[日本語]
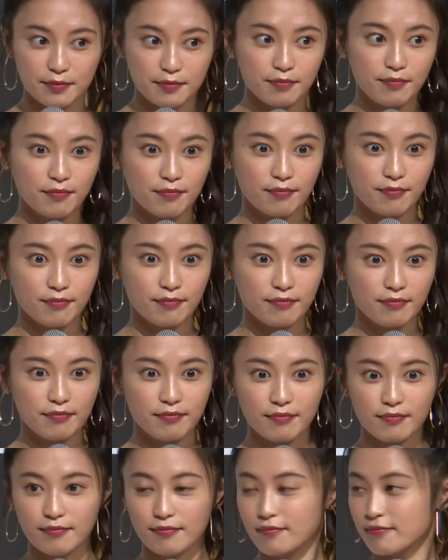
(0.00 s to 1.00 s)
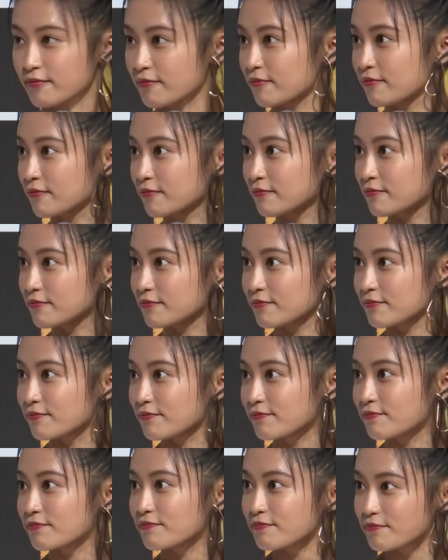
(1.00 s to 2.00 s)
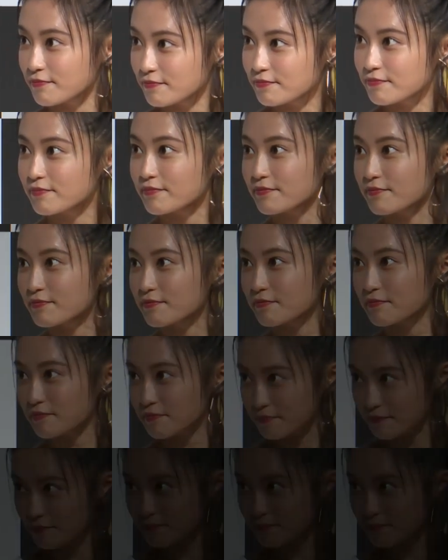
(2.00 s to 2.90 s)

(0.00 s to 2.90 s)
はい、そういった形で根にフレッシュされてるんですね